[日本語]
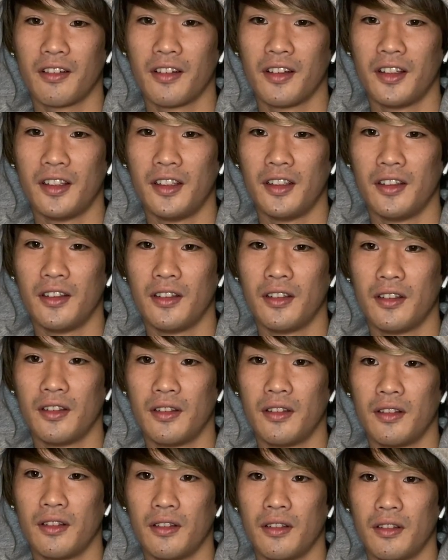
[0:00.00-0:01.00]
誰かから
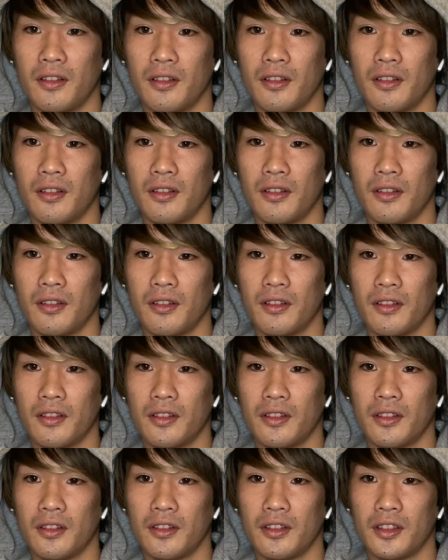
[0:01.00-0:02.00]
見られてる感じてる
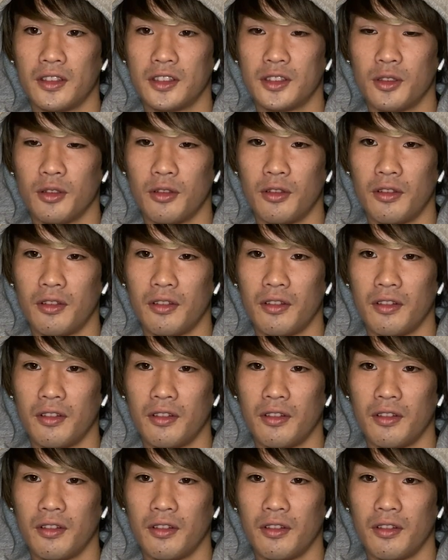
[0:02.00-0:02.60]
そ